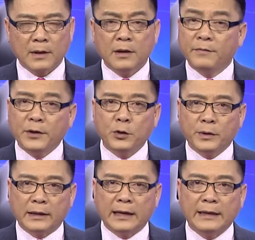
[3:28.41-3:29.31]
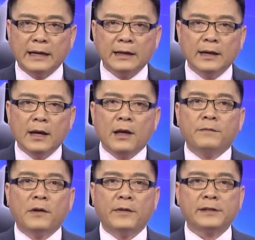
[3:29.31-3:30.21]
Ví dụ gần đây nhất
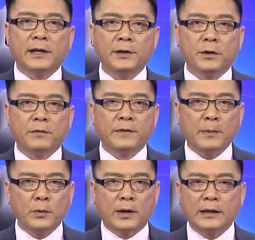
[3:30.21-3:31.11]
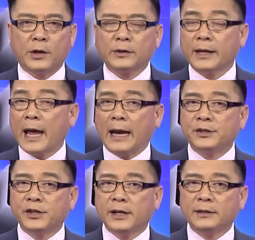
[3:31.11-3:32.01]
về việc sử dụng pháp luật để có thể hạn
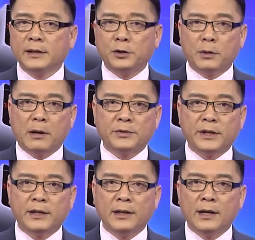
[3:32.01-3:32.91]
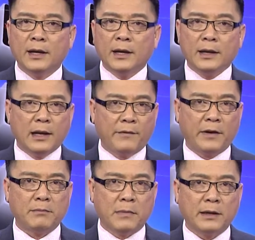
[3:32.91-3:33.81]
chế tự do báo chí là việc
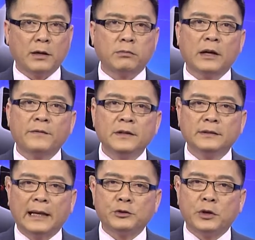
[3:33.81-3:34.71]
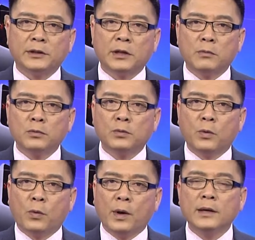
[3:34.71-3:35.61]
mở rộng các phương tiện truyền thông
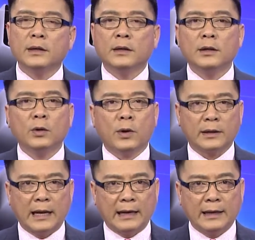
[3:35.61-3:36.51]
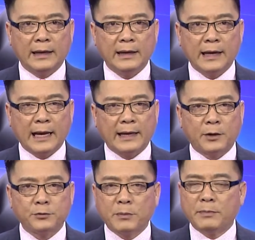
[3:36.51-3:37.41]
của luật đại lý
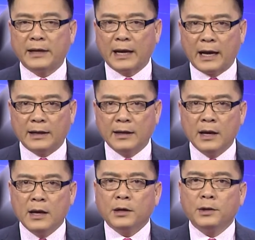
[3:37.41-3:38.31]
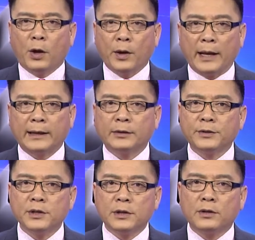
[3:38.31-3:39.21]
2012 đòi hỏi các tổ
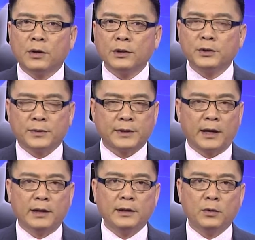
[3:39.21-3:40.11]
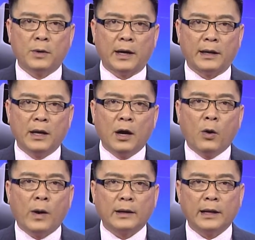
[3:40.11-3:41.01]
chức có trụ sở ở nước ngoài
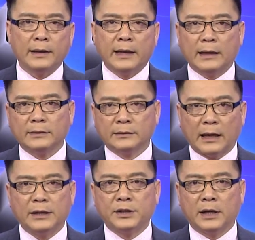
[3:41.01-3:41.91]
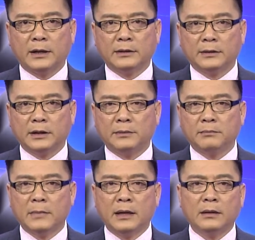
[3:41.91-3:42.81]
hoặc là nhận tài trợ từ
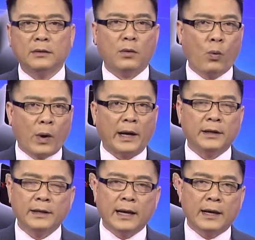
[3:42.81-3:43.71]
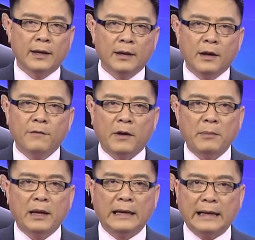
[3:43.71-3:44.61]
bên ngoài nước Nga phải
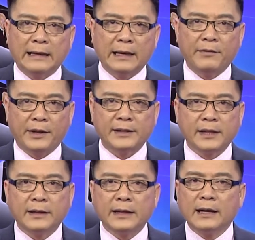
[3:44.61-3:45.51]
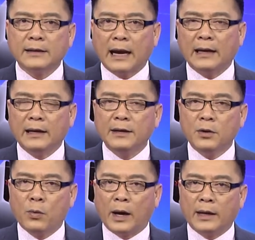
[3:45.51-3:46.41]
bị liệt kê vào danh sách các đại lý nước ngoài